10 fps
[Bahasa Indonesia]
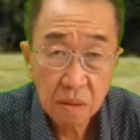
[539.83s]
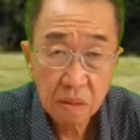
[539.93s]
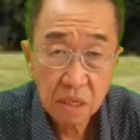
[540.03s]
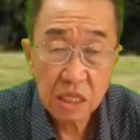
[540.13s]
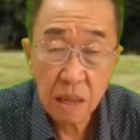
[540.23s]

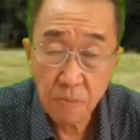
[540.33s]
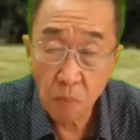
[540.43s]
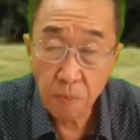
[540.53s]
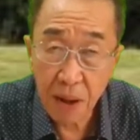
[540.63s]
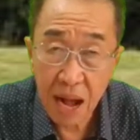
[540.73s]
Kita
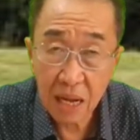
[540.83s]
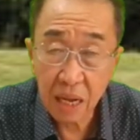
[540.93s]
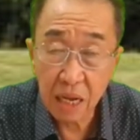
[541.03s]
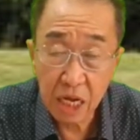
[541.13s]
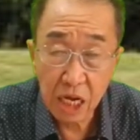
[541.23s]
mau
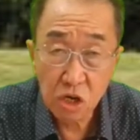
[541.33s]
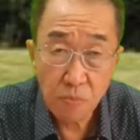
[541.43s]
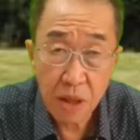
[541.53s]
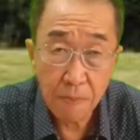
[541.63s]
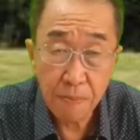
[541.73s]
pakai hidup
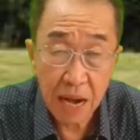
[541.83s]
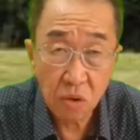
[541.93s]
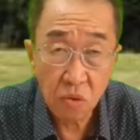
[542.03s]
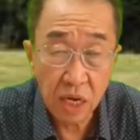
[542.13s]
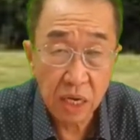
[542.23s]
yang
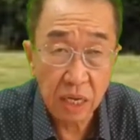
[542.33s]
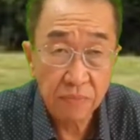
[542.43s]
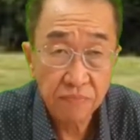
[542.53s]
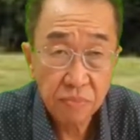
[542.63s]
baru ini